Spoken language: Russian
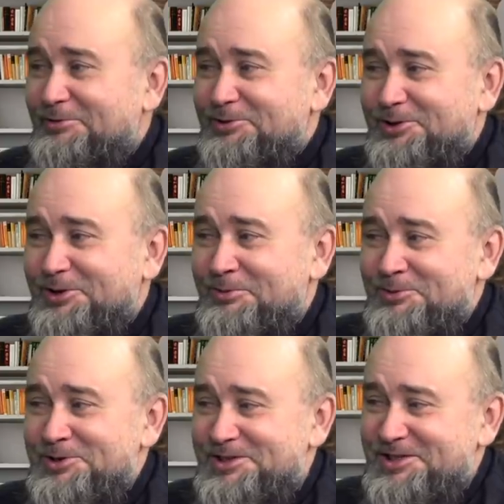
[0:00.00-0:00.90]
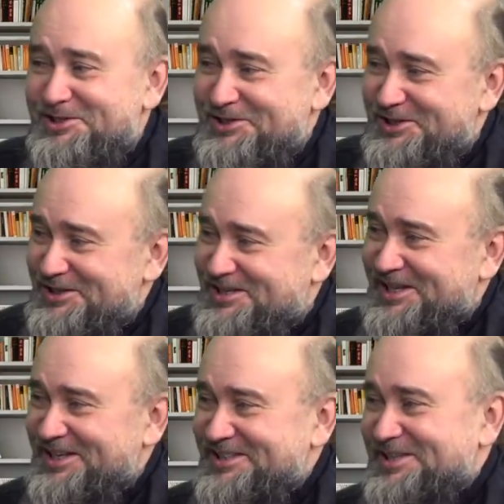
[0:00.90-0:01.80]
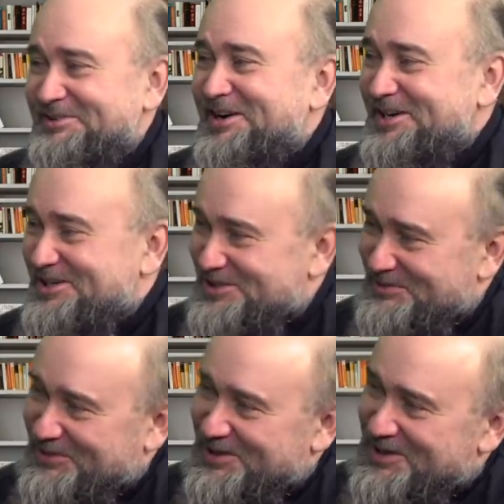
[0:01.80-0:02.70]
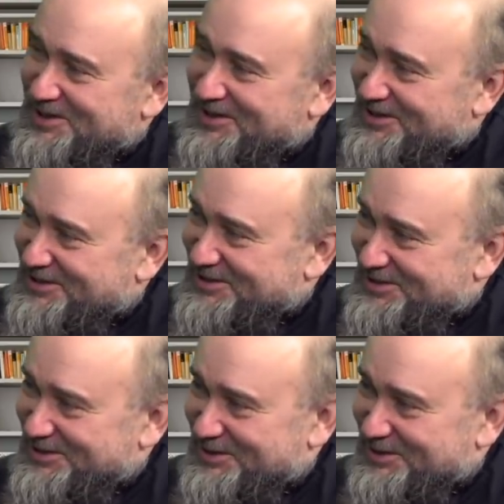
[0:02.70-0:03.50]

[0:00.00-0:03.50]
вот коммунистические идеи с товарищами нет, нет, нет, а,